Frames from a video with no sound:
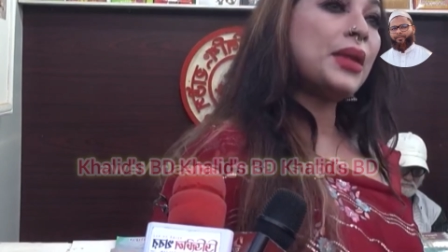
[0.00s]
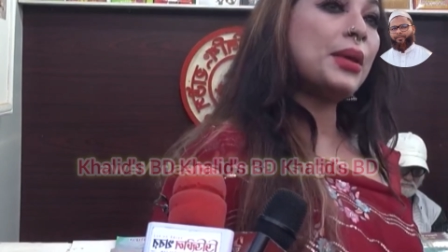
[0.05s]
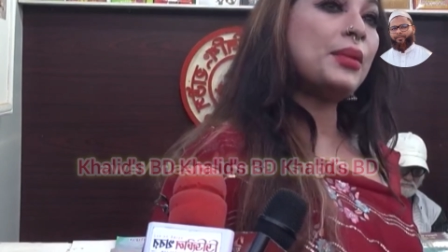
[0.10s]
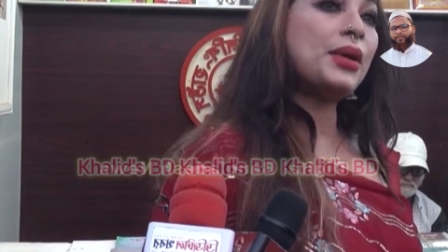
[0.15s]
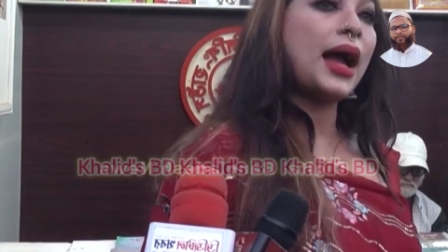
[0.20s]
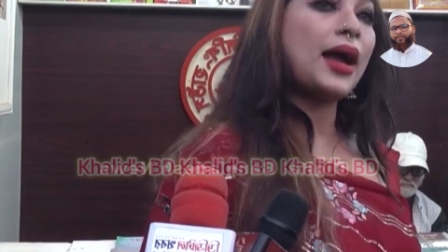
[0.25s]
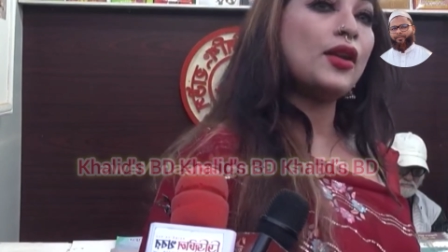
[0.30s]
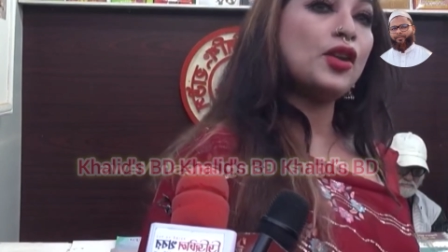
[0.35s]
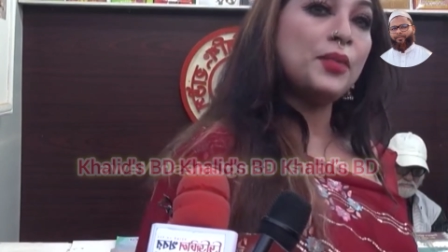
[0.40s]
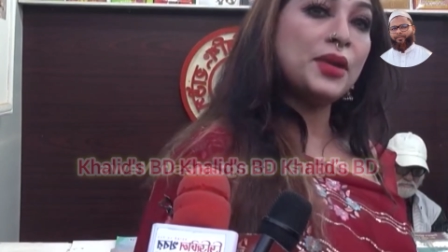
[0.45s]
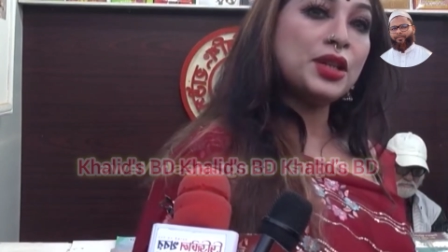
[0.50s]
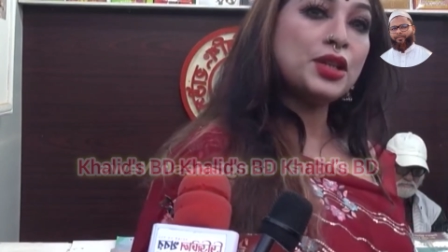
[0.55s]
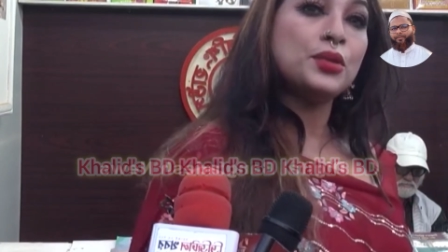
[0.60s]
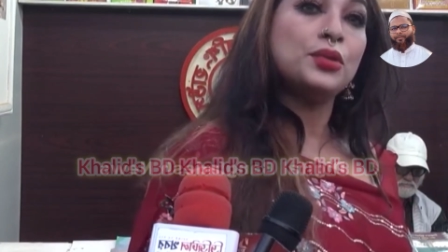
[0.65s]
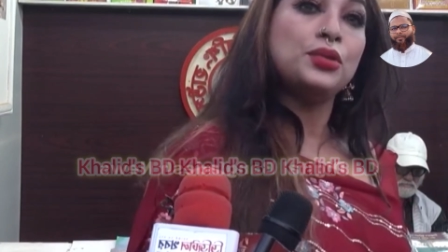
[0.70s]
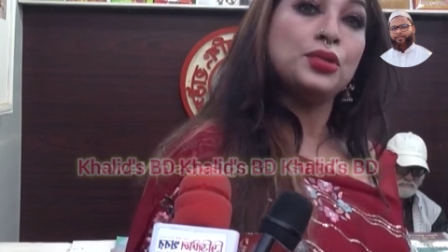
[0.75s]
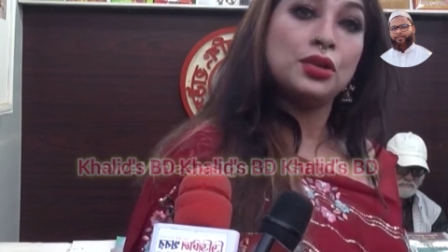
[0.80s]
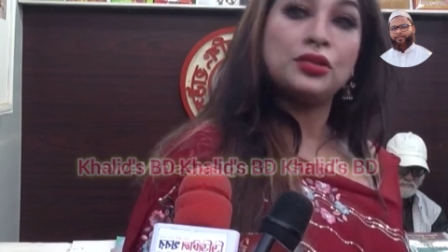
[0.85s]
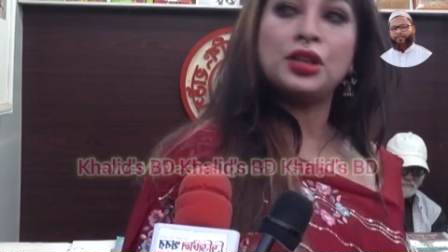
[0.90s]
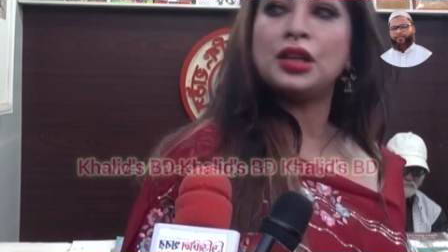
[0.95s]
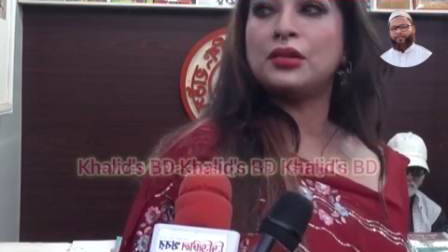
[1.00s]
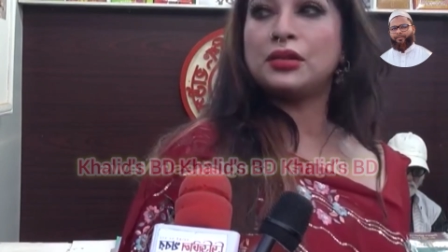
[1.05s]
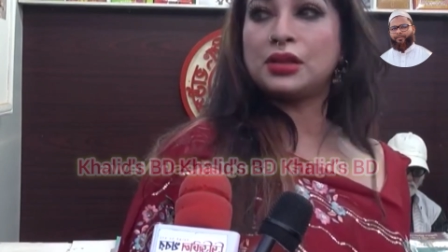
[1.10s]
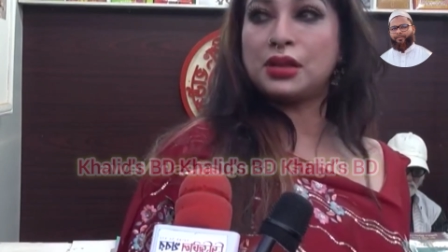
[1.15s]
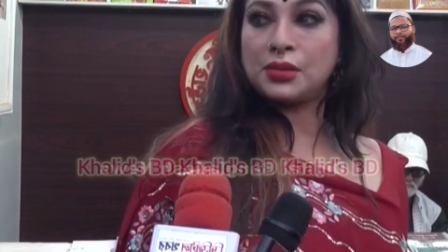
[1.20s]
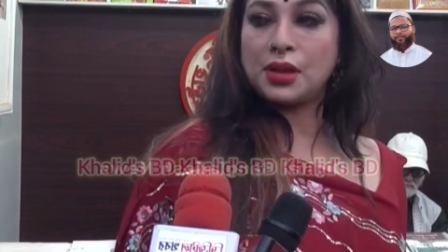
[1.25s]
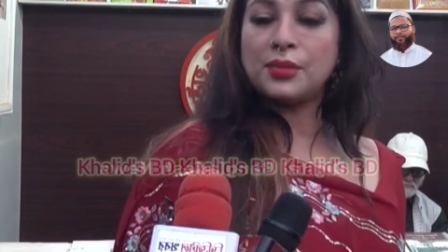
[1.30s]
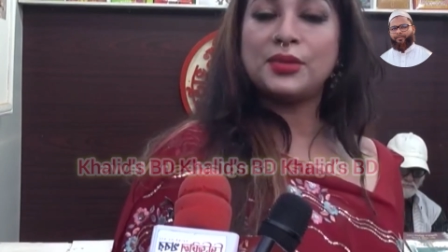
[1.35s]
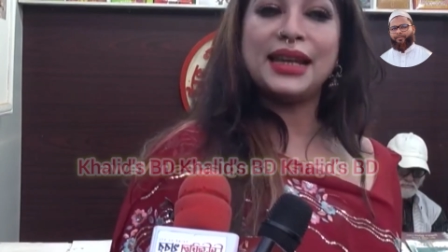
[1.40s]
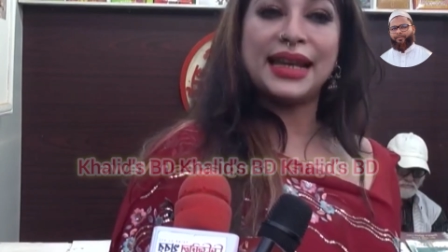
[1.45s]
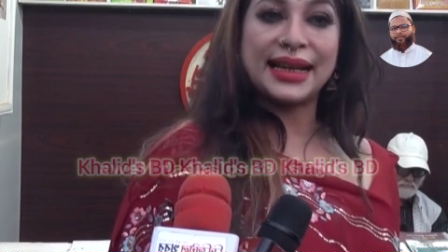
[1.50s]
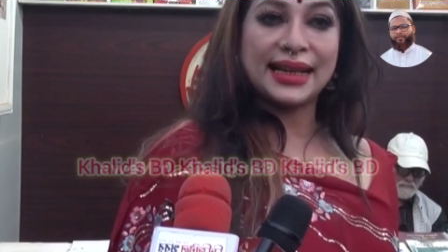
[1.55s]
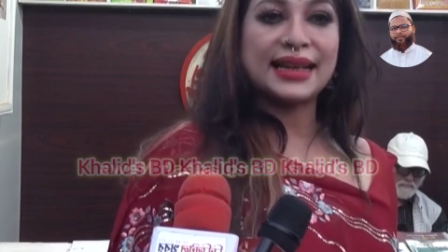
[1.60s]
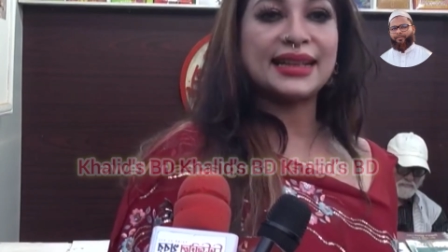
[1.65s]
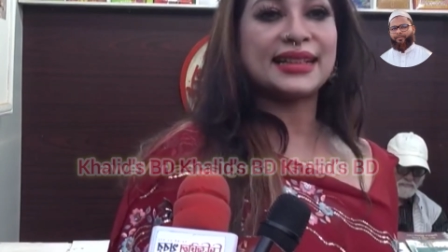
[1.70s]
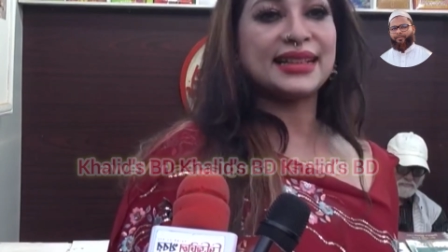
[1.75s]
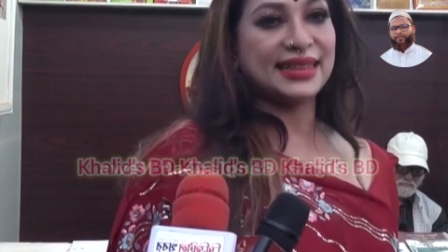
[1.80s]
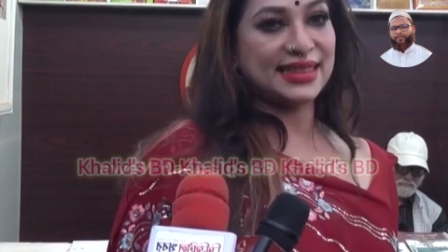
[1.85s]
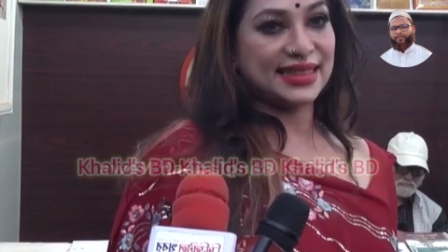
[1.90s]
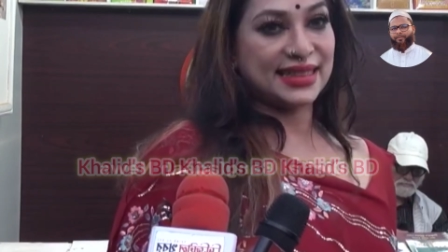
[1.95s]
এবং আরও বেশি উন্নতি করতে পারবো
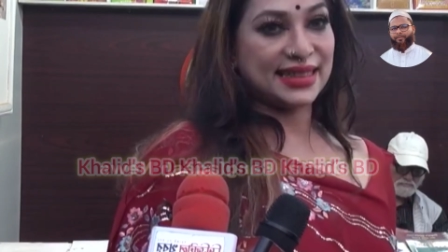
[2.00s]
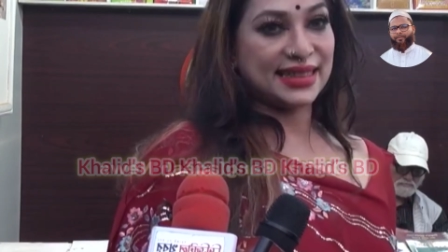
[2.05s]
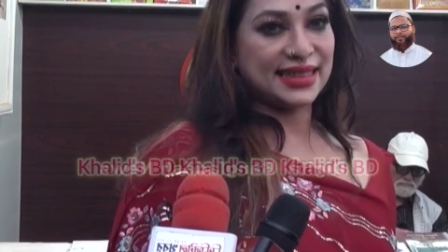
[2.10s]
লেখার ক্ষেত্রে